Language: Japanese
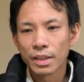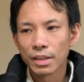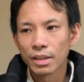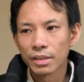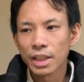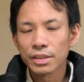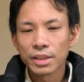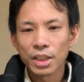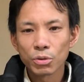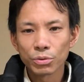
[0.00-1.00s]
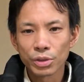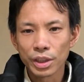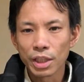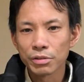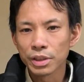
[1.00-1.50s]
やりたいこと
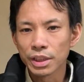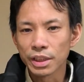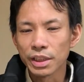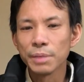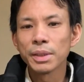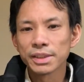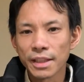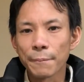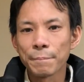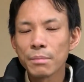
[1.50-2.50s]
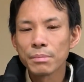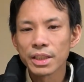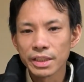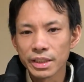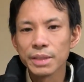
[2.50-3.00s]
にやる気いりません。頑
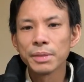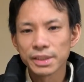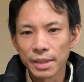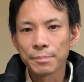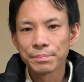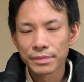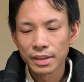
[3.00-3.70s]
張りいりません。